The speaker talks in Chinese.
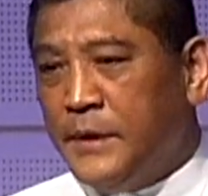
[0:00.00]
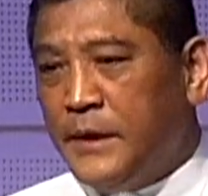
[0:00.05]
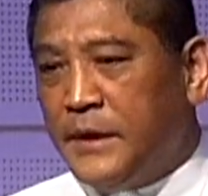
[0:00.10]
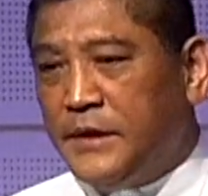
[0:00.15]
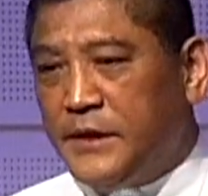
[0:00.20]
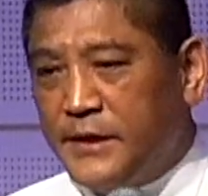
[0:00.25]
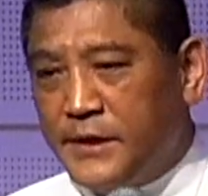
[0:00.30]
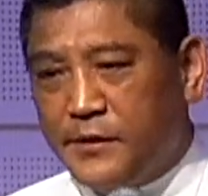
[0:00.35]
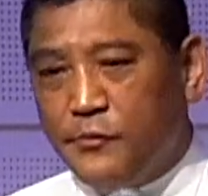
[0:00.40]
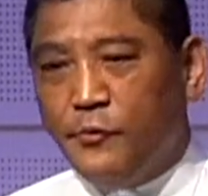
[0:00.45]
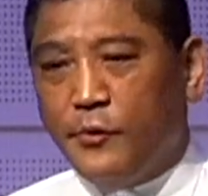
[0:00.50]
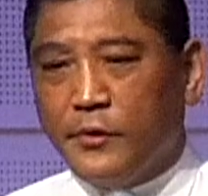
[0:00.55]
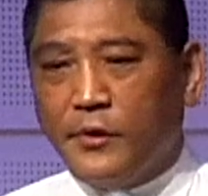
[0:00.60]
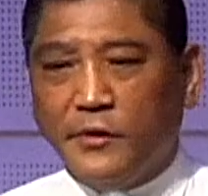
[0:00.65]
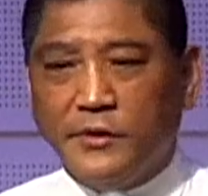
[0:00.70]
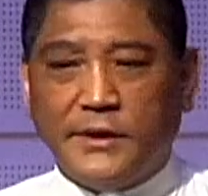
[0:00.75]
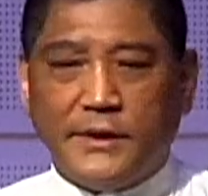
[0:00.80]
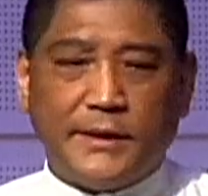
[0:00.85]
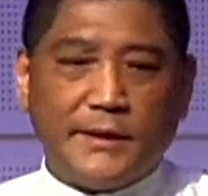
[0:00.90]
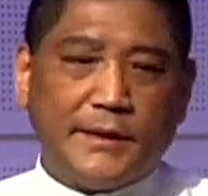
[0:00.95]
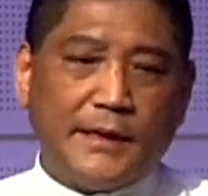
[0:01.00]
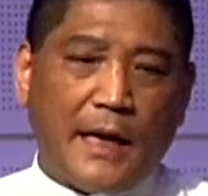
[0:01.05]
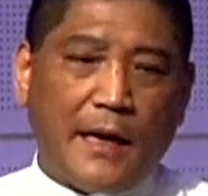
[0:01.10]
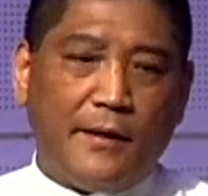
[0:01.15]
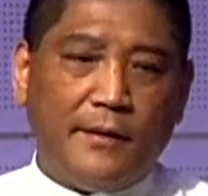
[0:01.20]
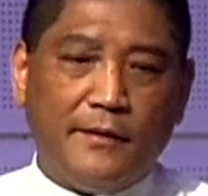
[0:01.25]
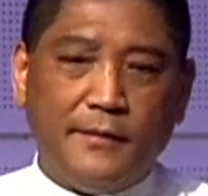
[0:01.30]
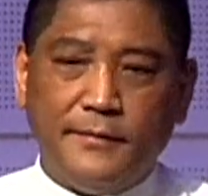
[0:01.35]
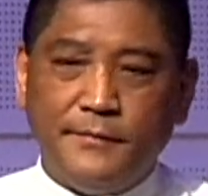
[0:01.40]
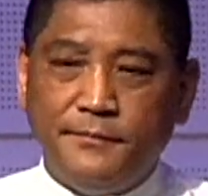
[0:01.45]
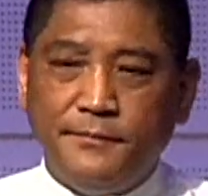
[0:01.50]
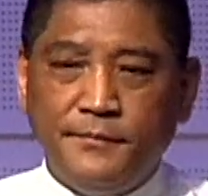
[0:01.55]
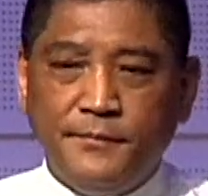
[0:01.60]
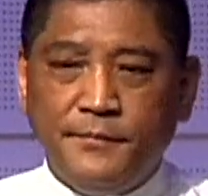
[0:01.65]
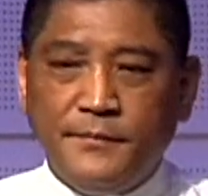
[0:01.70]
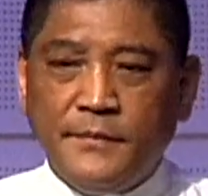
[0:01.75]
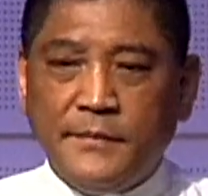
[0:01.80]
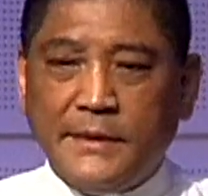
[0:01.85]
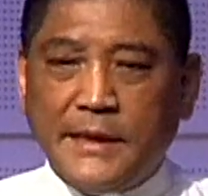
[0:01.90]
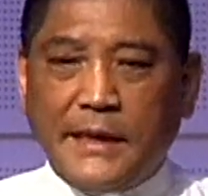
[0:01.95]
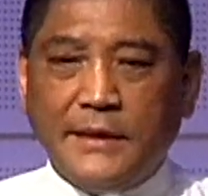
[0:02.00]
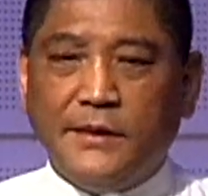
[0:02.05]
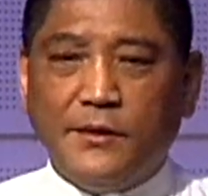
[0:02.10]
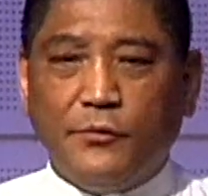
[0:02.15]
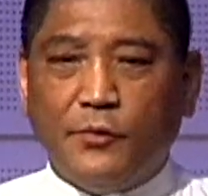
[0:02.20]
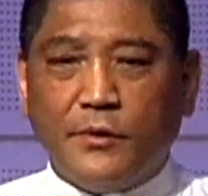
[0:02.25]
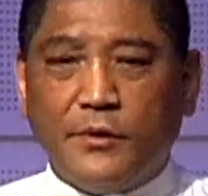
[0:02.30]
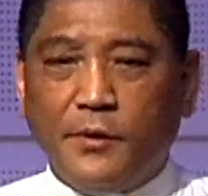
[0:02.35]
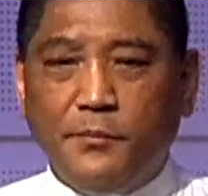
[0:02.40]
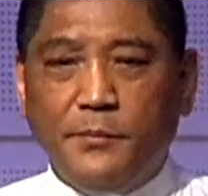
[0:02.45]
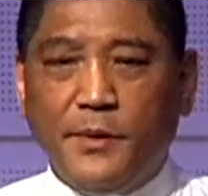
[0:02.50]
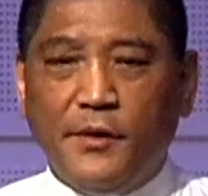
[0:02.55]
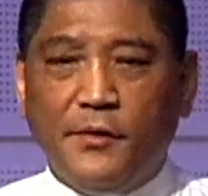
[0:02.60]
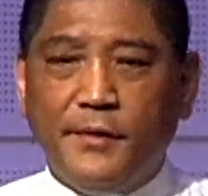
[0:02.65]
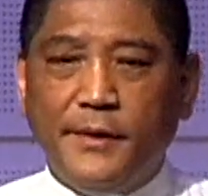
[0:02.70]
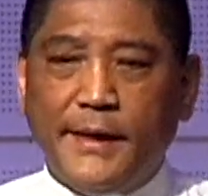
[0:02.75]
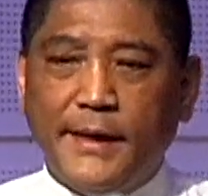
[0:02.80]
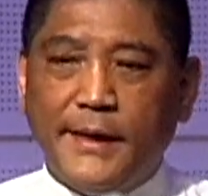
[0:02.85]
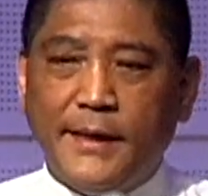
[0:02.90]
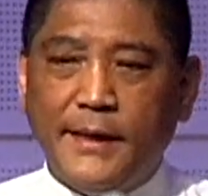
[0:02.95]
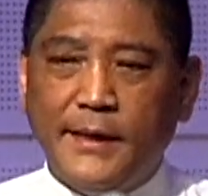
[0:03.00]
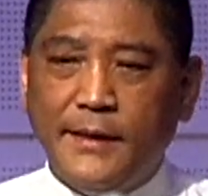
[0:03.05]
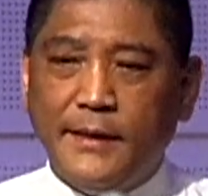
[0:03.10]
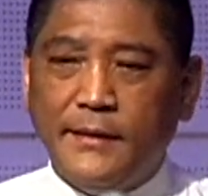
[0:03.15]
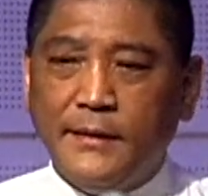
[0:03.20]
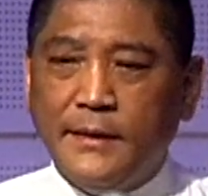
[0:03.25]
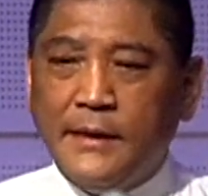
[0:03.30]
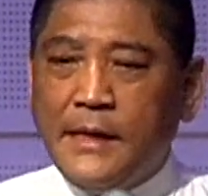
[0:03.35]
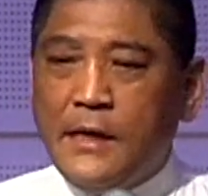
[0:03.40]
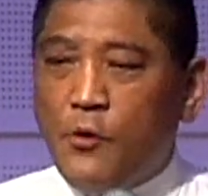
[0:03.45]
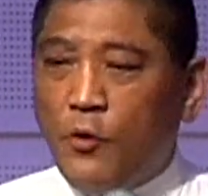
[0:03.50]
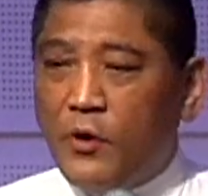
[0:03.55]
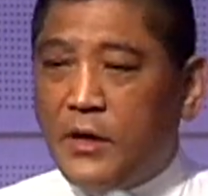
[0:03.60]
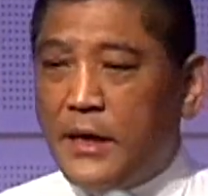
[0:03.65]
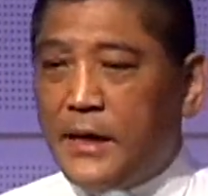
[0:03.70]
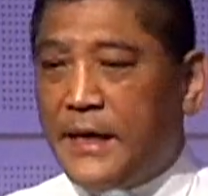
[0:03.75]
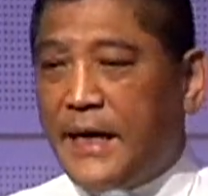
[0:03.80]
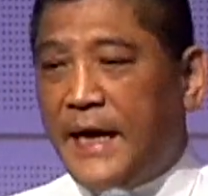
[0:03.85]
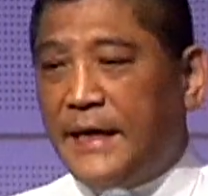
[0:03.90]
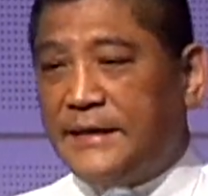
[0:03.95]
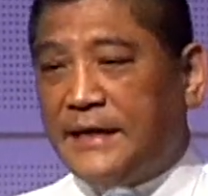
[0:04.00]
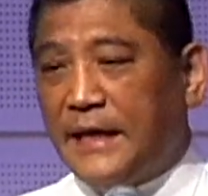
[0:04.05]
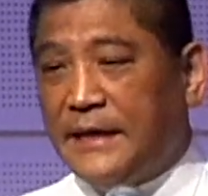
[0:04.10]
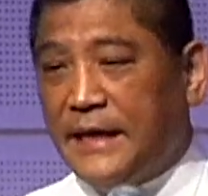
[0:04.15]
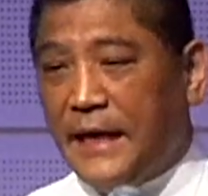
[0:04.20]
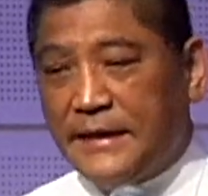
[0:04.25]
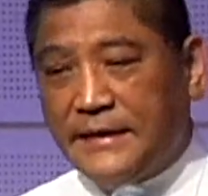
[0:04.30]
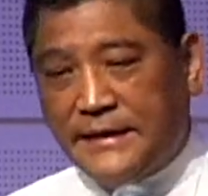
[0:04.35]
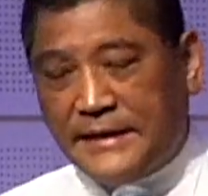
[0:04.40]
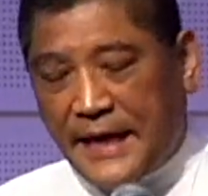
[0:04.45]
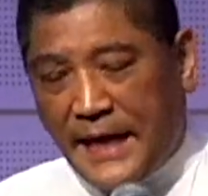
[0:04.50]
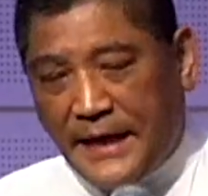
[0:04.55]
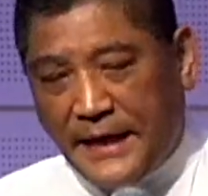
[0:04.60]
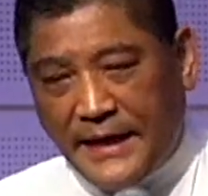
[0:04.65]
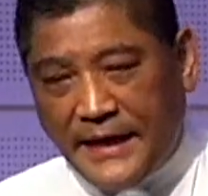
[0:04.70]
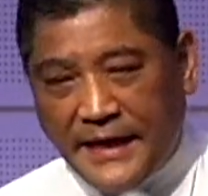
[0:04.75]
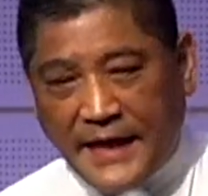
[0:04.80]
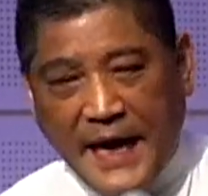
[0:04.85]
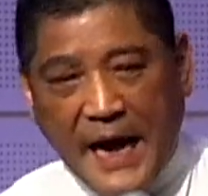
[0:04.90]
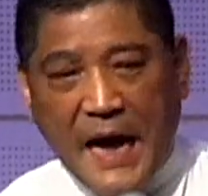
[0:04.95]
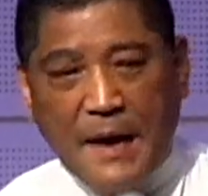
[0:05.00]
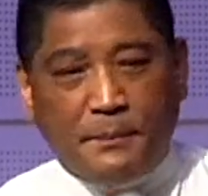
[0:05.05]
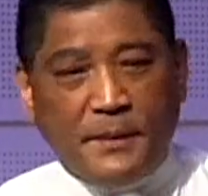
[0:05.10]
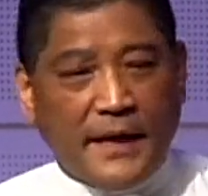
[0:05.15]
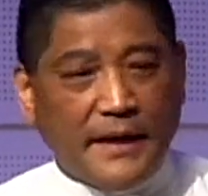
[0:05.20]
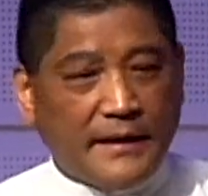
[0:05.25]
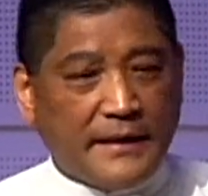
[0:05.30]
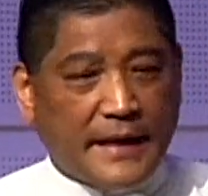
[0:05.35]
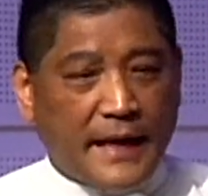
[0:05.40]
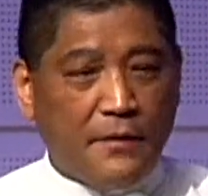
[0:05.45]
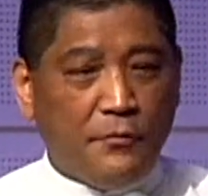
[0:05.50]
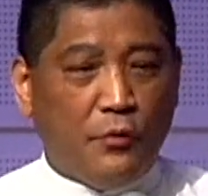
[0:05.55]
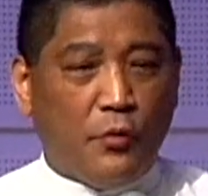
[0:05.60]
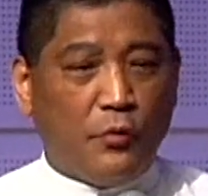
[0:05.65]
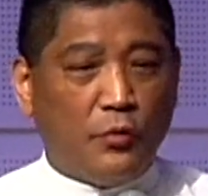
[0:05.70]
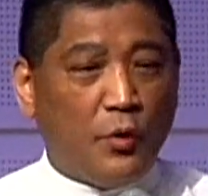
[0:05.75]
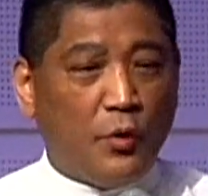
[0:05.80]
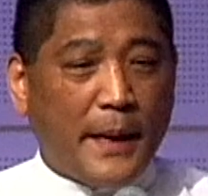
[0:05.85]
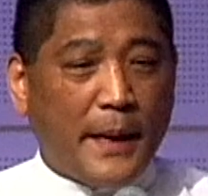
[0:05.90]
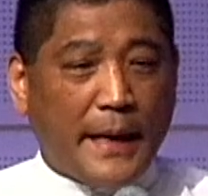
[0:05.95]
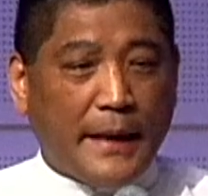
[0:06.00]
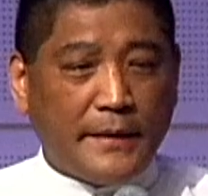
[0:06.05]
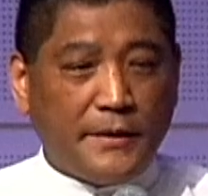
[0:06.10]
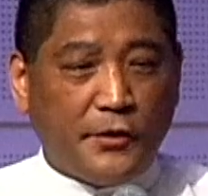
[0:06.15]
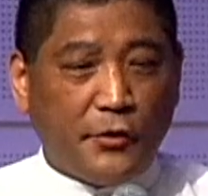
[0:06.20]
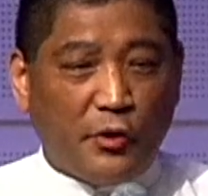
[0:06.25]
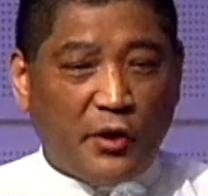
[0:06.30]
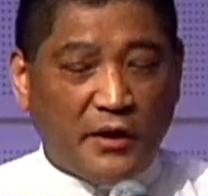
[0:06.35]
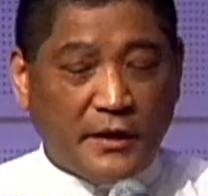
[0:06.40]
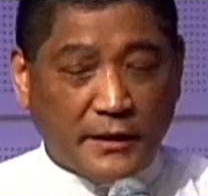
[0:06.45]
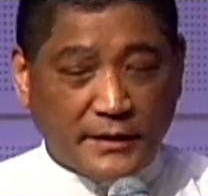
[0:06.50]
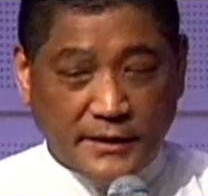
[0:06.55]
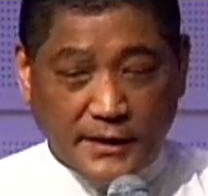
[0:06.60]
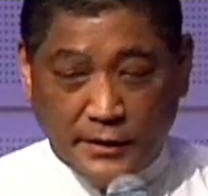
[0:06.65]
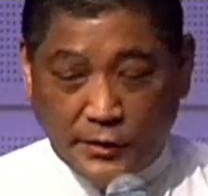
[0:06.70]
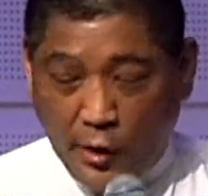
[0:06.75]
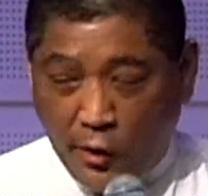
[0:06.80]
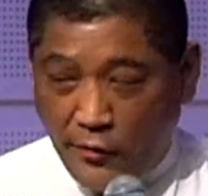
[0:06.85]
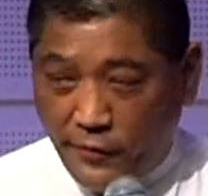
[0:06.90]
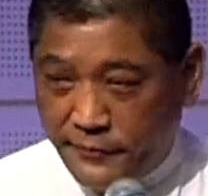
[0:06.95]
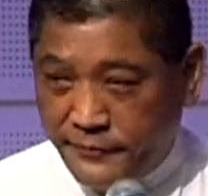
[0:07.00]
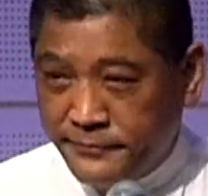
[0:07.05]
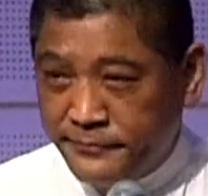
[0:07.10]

其实我都知道，但是我都没有理。我哥哥还常常塞了一些卡片给我，我它丢到垃圾桶。